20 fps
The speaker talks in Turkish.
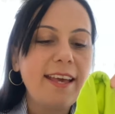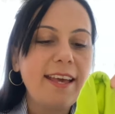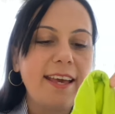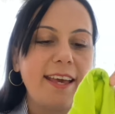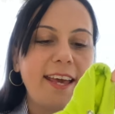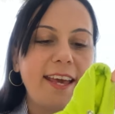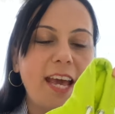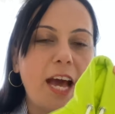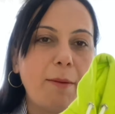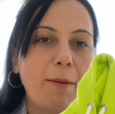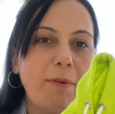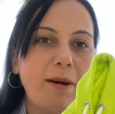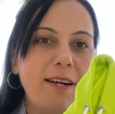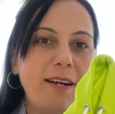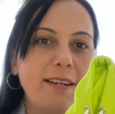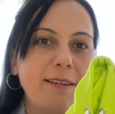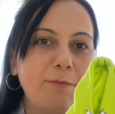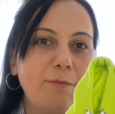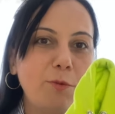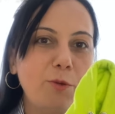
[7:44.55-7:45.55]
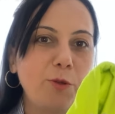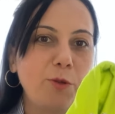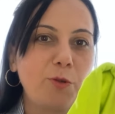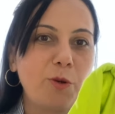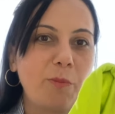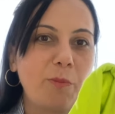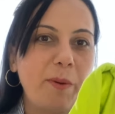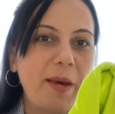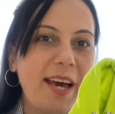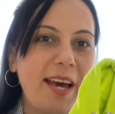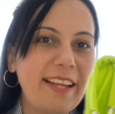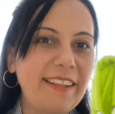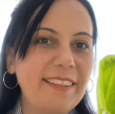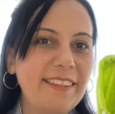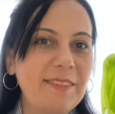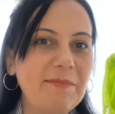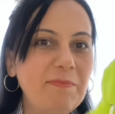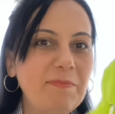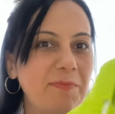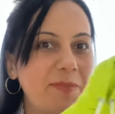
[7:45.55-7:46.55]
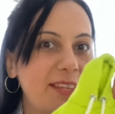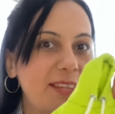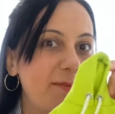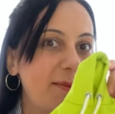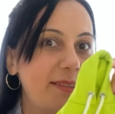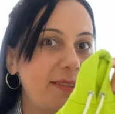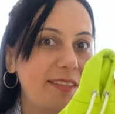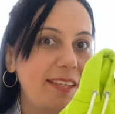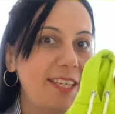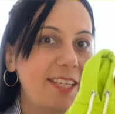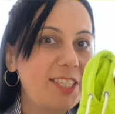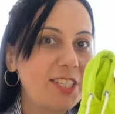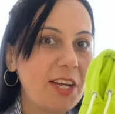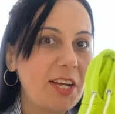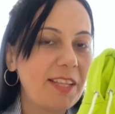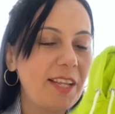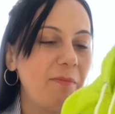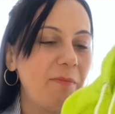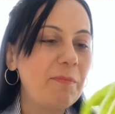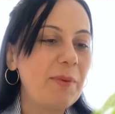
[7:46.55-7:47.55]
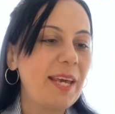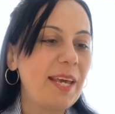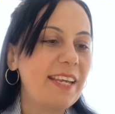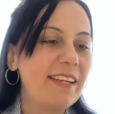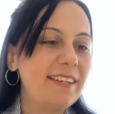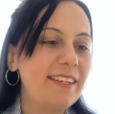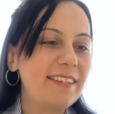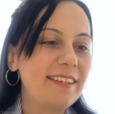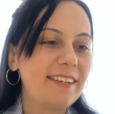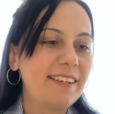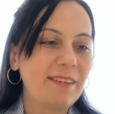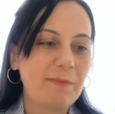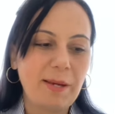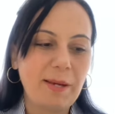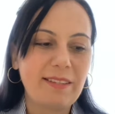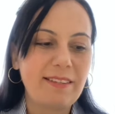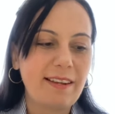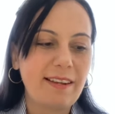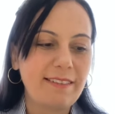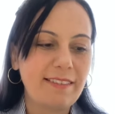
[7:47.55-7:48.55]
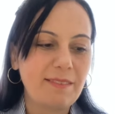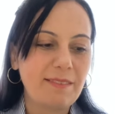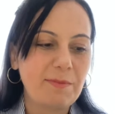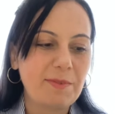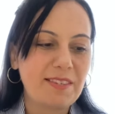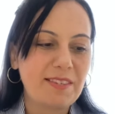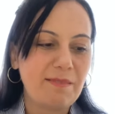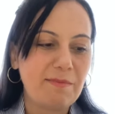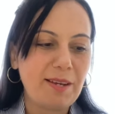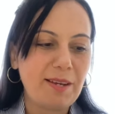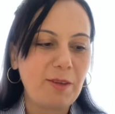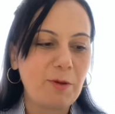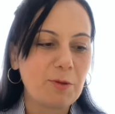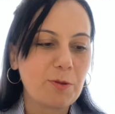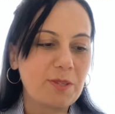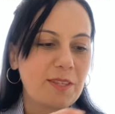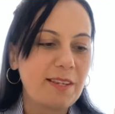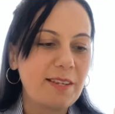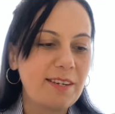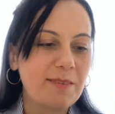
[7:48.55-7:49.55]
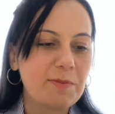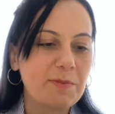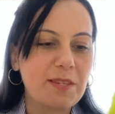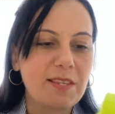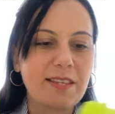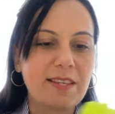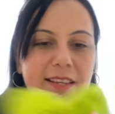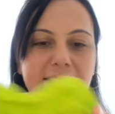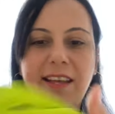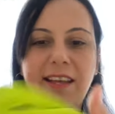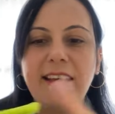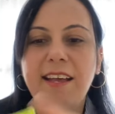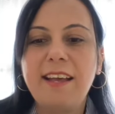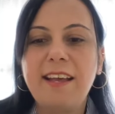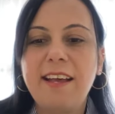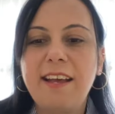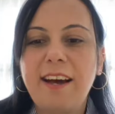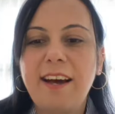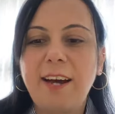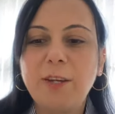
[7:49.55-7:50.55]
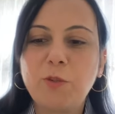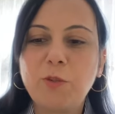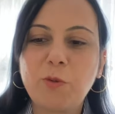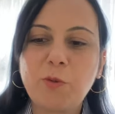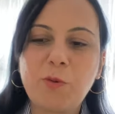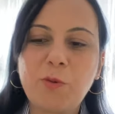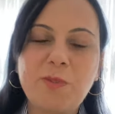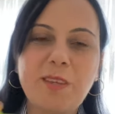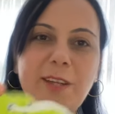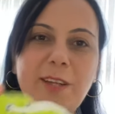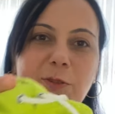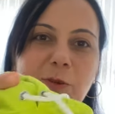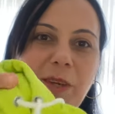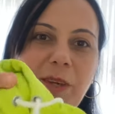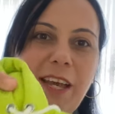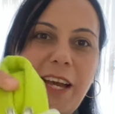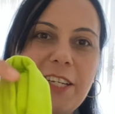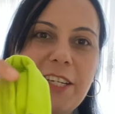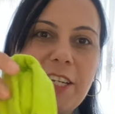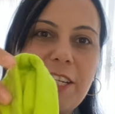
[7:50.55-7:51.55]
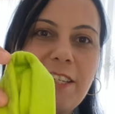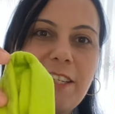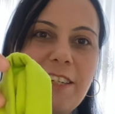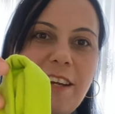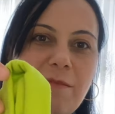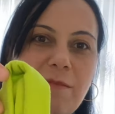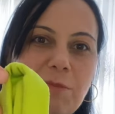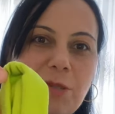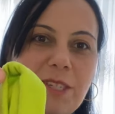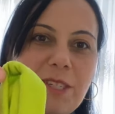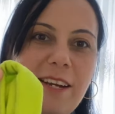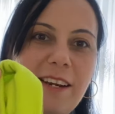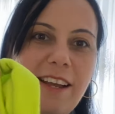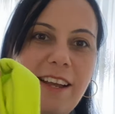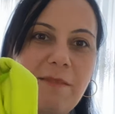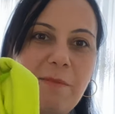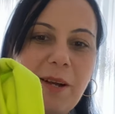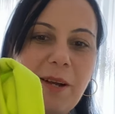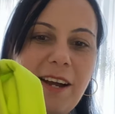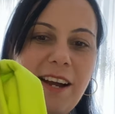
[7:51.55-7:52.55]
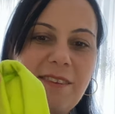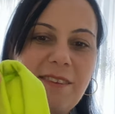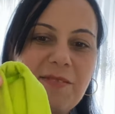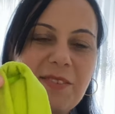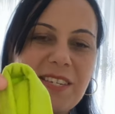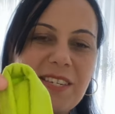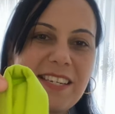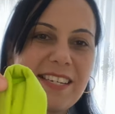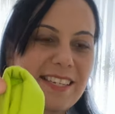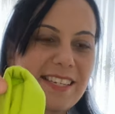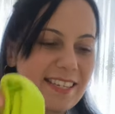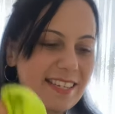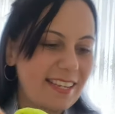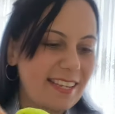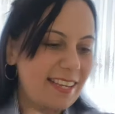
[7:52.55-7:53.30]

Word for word: Ee, ama bunu çok beğendim. Samet de inşallah beğenir. Arabaya taktığımız zaman gösteririm size de. Ay çok güzel, çok gerçekçi yapmışlar ya. Bakar mısınız?